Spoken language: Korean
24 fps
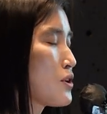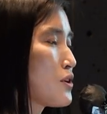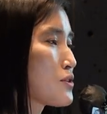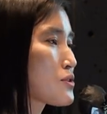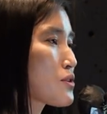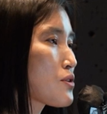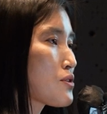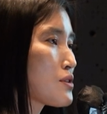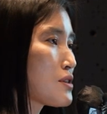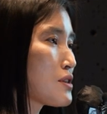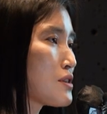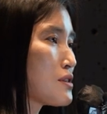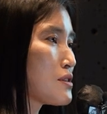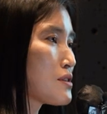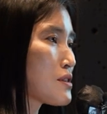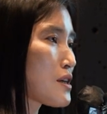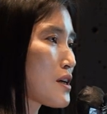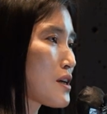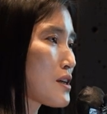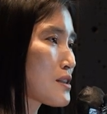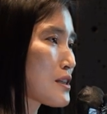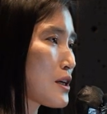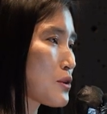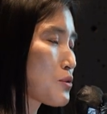여전히
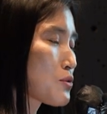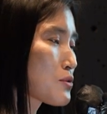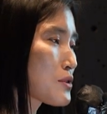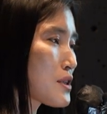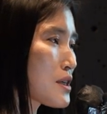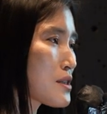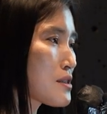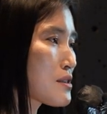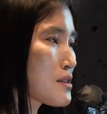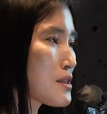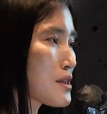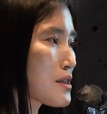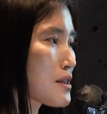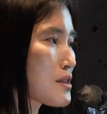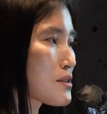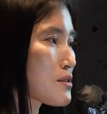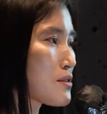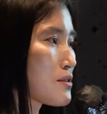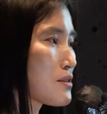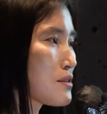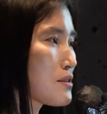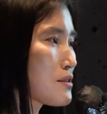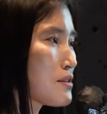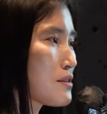이제 자동차
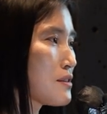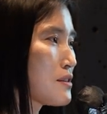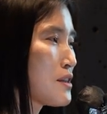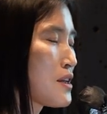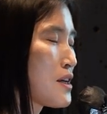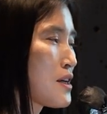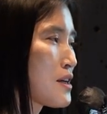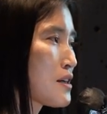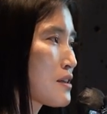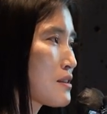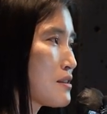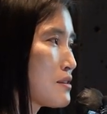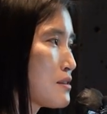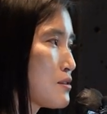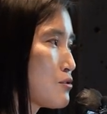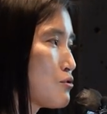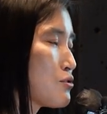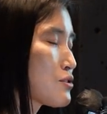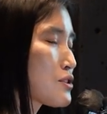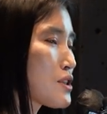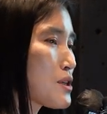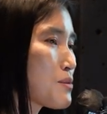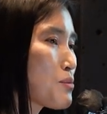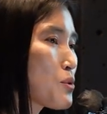시장에서는 그
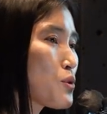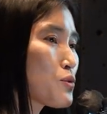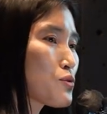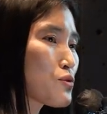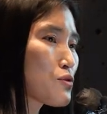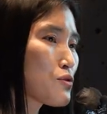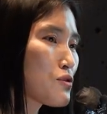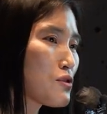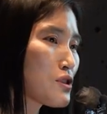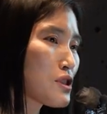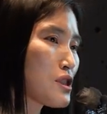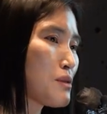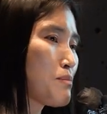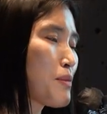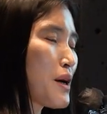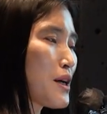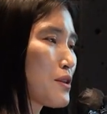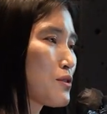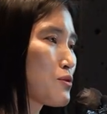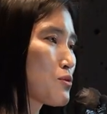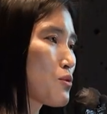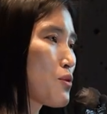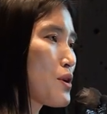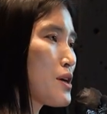국제 표준을
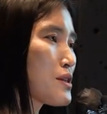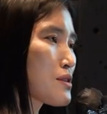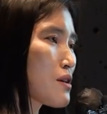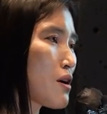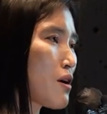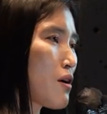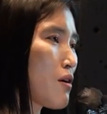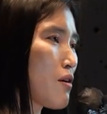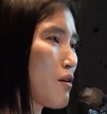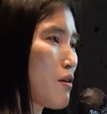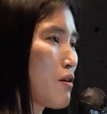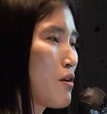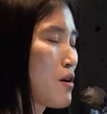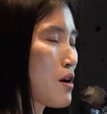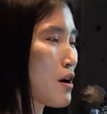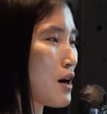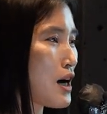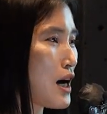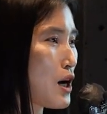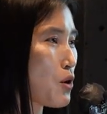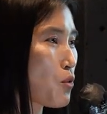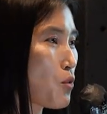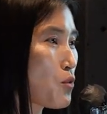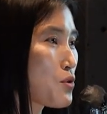기반으로 해서
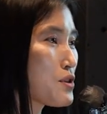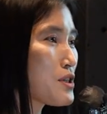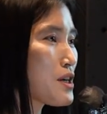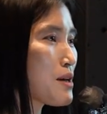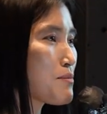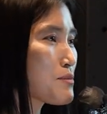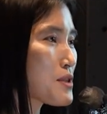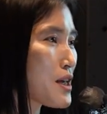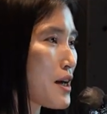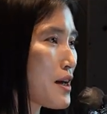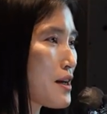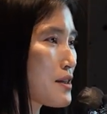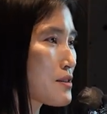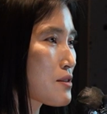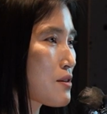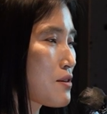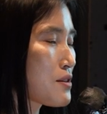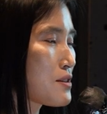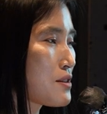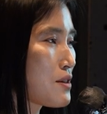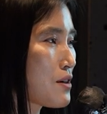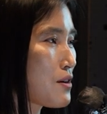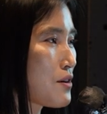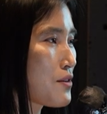각 OEM사에서
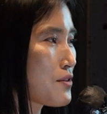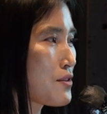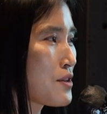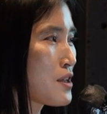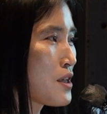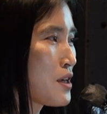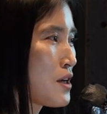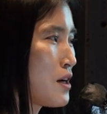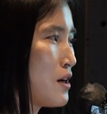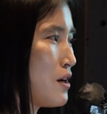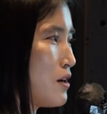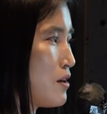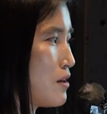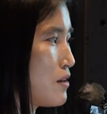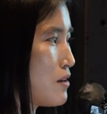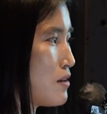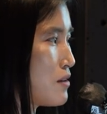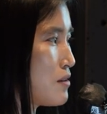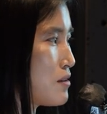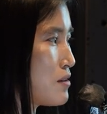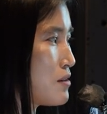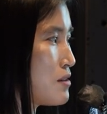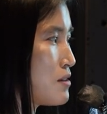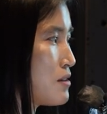이런
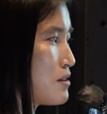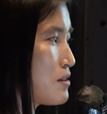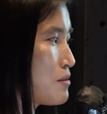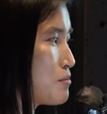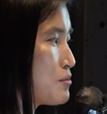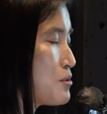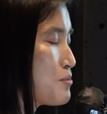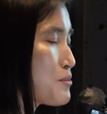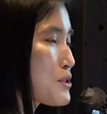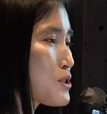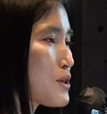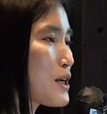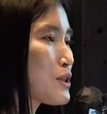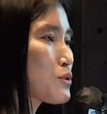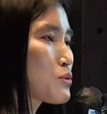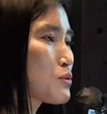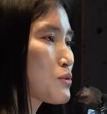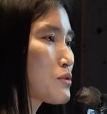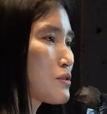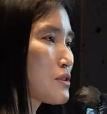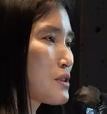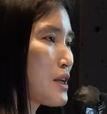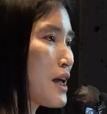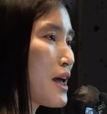어 품질
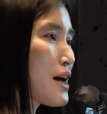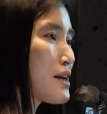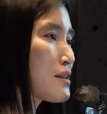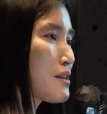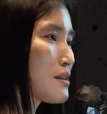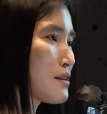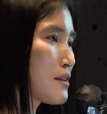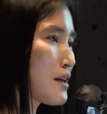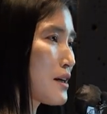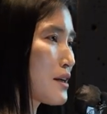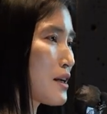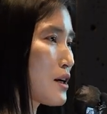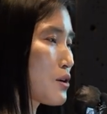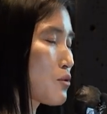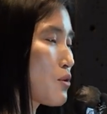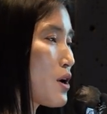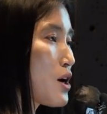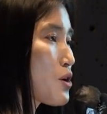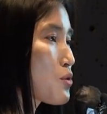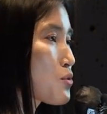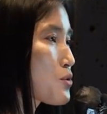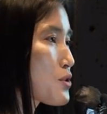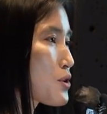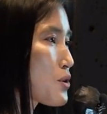활동들을 해야 된다라고 하고